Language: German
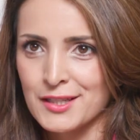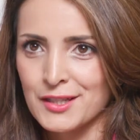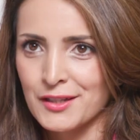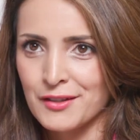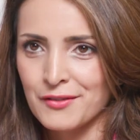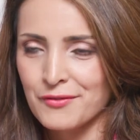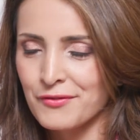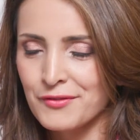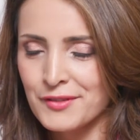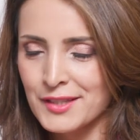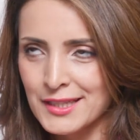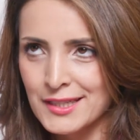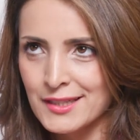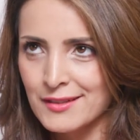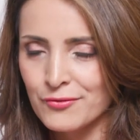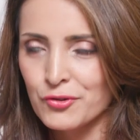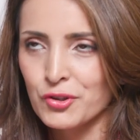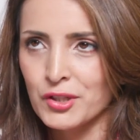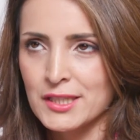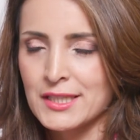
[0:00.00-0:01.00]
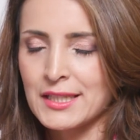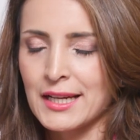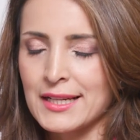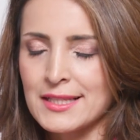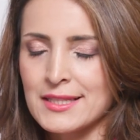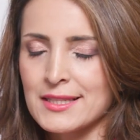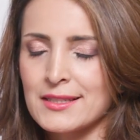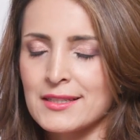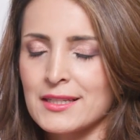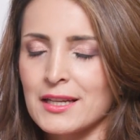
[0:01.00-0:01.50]
äh, wie wirklich
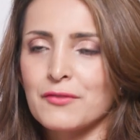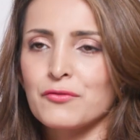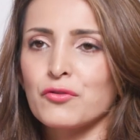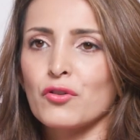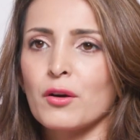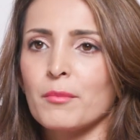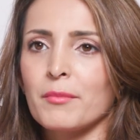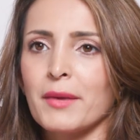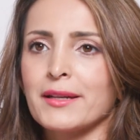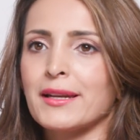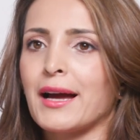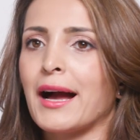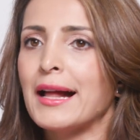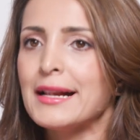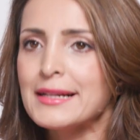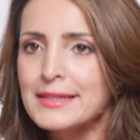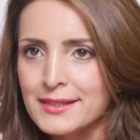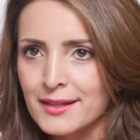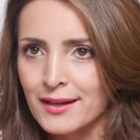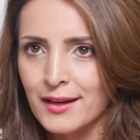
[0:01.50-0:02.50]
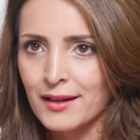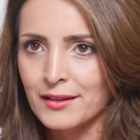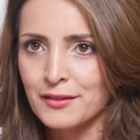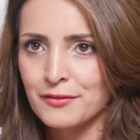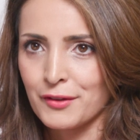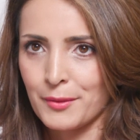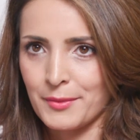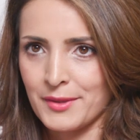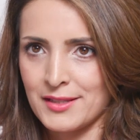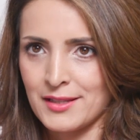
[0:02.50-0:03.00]
Dyson in der Form meinen Alltag
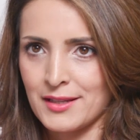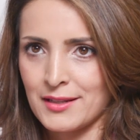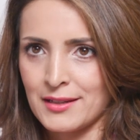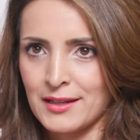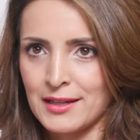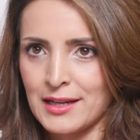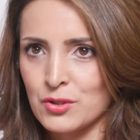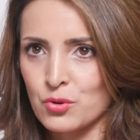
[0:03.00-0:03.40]
verbessert hat.